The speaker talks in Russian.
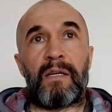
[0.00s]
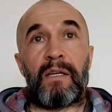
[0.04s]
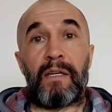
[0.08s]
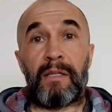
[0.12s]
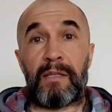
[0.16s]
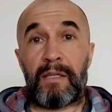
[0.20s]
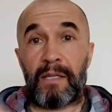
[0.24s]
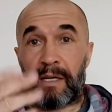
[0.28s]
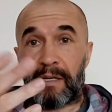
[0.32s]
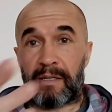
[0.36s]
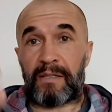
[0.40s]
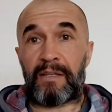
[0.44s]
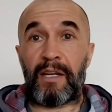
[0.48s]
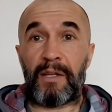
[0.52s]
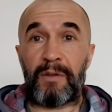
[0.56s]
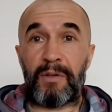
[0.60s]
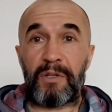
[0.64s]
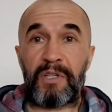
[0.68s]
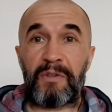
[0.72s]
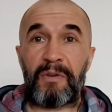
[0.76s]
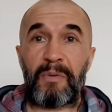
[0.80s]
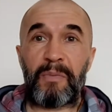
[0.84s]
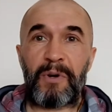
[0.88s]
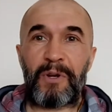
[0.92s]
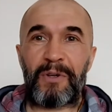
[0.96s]
Итак,
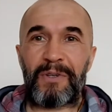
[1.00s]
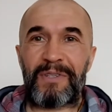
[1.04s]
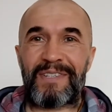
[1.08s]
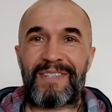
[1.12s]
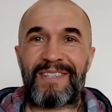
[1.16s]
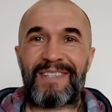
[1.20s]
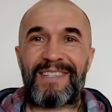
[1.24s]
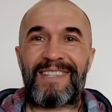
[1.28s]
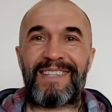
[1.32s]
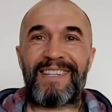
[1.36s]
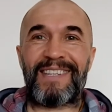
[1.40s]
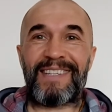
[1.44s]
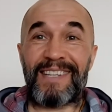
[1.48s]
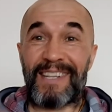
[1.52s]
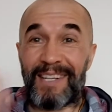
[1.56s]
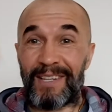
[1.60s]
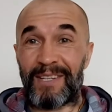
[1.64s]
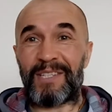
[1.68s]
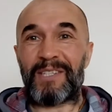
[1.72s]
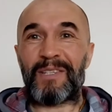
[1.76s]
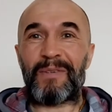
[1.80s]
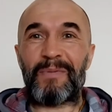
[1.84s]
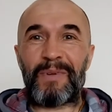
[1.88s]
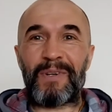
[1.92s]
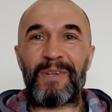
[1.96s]
следующий вопрос.
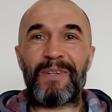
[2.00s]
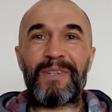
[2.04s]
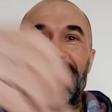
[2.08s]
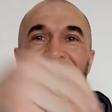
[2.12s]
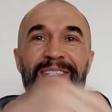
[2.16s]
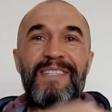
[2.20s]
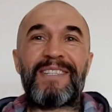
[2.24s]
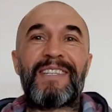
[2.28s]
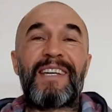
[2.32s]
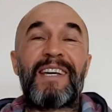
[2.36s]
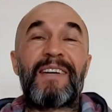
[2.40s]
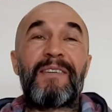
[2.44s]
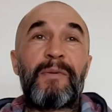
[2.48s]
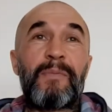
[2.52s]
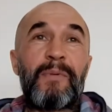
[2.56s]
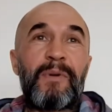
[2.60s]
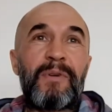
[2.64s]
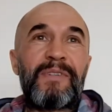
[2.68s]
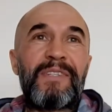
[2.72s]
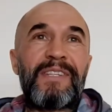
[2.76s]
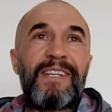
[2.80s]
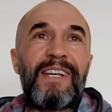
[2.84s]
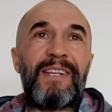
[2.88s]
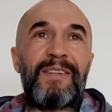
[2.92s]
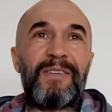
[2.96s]
Следующий вопрос. А
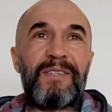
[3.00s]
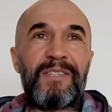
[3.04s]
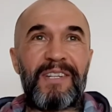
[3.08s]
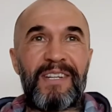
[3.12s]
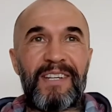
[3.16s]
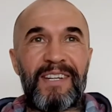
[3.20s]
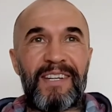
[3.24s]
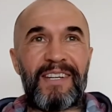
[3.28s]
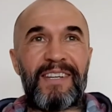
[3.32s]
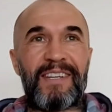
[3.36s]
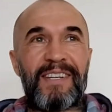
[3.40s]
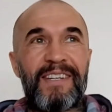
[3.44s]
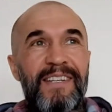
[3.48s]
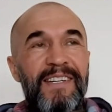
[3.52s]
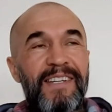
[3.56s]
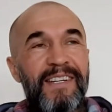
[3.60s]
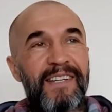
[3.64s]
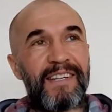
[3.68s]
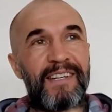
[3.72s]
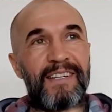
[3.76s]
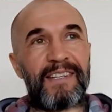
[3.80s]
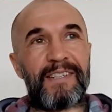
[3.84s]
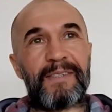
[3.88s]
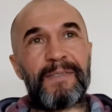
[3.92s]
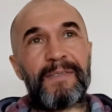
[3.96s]
вопрос следующий.
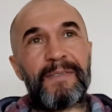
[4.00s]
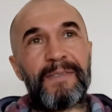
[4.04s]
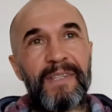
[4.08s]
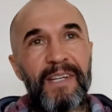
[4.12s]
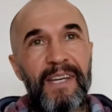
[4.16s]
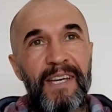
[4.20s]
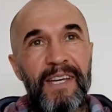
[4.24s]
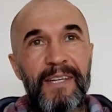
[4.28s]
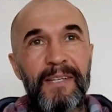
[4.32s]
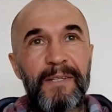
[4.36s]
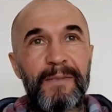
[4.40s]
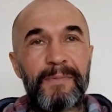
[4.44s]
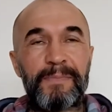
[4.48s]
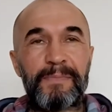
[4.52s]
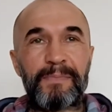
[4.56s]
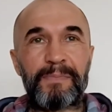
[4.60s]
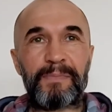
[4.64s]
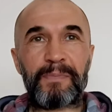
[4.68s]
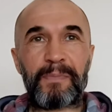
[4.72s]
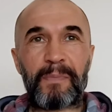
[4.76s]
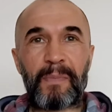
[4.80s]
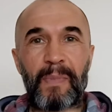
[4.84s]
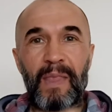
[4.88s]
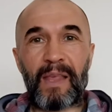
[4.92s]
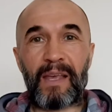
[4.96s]
А, эй, uh, hey
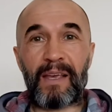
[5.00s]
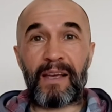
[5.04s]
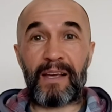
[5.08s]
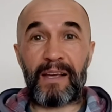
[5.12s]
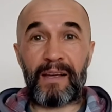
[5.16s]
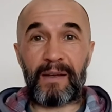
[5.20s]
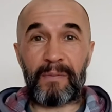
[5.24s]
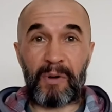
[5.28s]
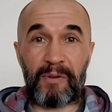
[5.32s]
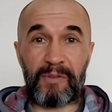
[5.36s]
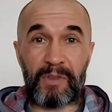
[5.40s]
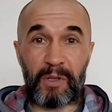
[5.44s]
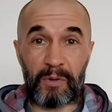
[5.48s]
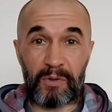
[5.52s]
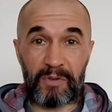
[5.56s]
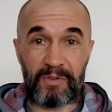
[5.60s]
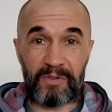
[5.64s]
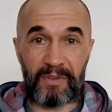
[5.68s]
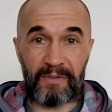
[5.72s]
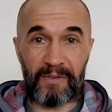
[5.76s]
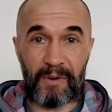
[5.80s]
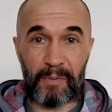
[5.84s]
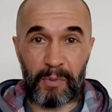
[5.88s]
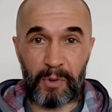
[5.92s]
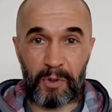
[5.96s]
как повторюсь,
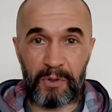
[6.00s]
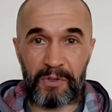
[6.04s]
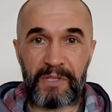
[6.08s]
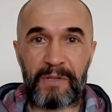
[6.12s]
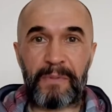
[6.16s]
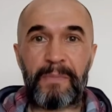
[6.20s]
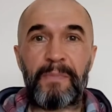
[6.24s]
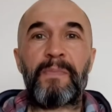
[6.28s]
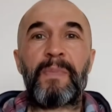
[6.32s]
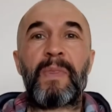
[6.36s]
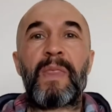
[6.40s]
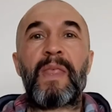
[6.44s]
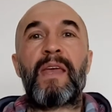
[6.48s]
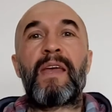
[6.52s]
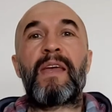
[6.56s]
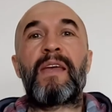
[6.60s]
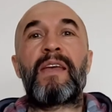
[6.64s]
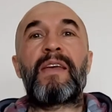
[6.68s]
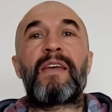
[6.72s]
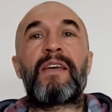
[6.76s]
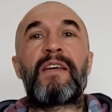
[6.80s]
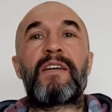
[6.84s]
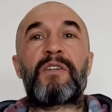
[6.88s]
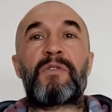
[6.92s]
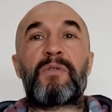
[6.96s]
вопросом,
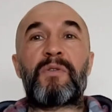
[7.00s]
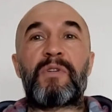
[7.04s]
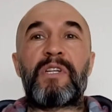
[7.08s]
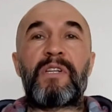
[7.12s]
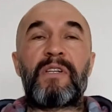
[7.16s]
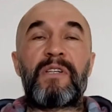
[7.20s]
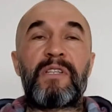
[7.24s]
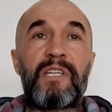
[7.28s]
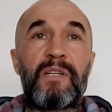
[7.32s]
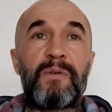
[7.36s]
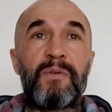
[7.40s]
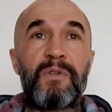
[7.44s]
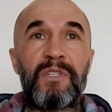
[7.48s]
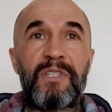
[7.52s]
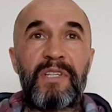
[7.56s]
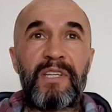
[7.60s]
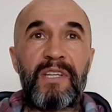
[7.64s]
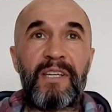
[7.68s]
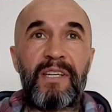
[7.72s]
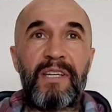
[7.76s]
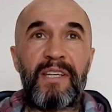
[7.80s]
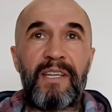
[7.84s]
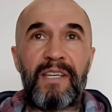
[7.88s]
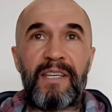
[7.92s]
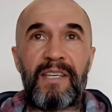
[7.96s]
что делать
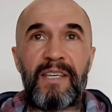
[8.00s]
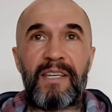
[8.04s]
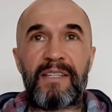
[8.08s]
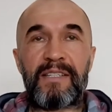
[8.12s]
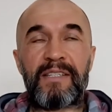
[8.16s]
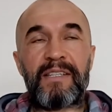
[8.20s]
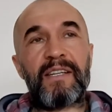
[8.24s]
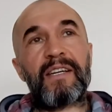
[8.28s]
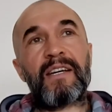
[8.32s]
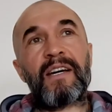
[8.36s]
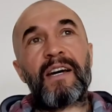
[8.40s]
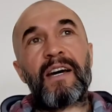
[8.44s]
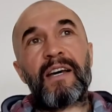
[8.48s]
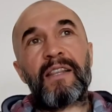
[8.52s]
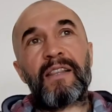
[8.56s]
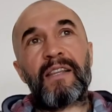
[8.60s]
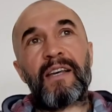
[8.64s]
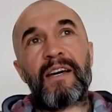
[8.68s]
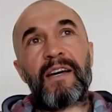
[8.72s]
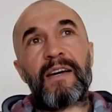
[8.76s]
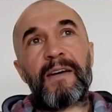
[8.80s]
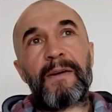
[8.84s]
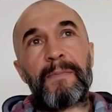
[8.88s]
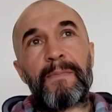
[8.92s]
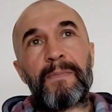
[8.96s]
девушке, если
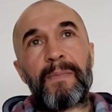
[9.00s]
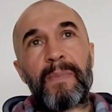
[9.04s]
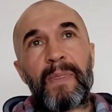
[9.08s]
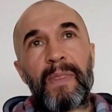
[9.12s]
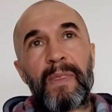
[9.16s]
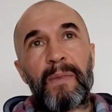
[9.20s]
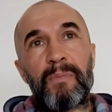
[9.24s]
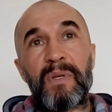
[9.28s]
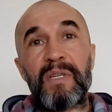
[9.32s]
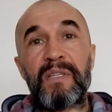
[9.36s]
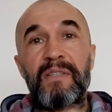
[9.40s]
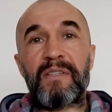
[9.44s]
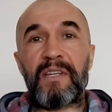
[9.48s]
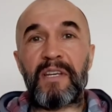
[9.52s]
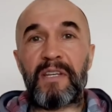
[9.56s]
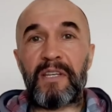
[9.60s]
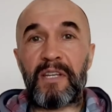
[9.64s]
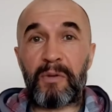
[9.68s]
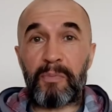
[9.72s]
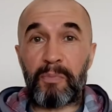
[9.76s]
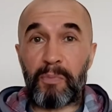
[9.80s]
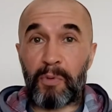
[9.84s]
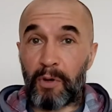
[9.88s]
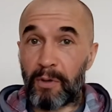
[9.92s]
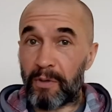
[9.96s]
она без
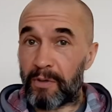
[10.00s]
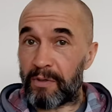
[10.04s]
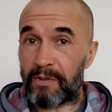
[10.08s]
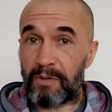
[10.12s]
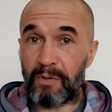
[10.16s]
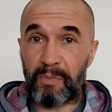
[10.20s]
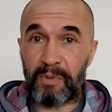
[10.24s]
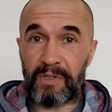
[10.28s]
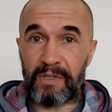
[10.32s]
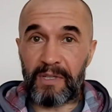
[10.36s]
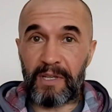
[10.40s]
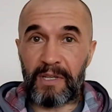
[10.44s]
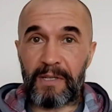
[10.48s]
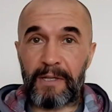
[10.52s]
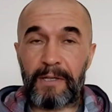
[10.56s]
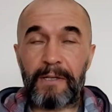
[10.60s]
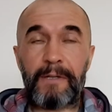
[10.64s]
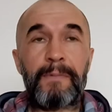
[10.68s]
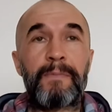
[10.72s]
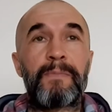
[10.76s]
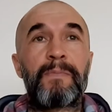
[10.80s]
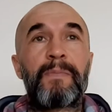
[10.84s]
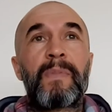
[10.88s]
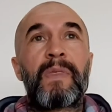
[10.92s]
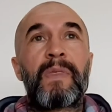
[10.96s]
денег, полностью без денег,